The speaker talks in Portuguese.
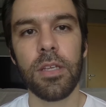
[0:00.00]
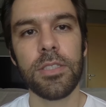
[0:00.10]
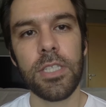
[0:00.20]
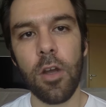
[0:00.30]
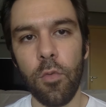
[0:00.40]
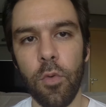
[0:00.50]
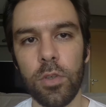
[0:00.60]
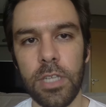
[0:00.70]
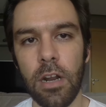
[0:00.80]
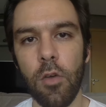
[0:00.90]
se, não
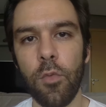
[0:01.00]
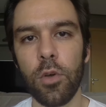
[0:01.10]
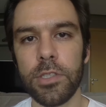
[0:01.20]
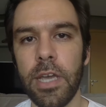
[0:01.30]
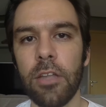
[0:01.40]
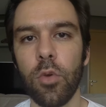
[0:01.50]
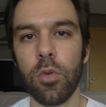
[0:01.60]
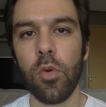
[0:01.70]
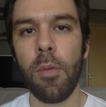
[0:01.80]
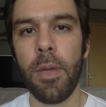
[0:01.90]
for, se ela não fosse ganhadora
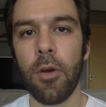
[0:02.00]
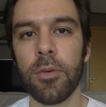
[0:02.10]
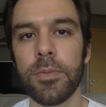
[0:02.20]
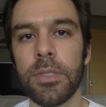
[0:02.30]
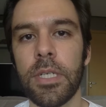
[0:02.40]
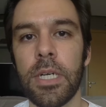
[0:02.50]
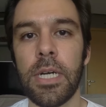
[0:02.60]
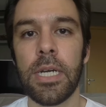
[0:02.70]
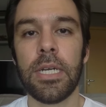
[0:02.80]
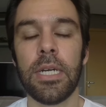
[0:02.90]
do Nobel.
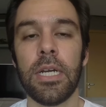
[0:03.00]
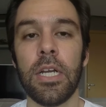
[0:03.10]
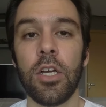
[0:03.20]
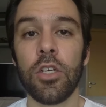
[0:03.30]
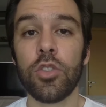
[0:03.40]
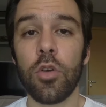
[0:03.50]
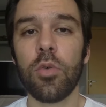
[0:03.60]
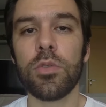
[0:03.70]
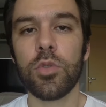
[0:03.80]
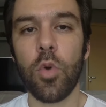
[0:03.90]
Só que os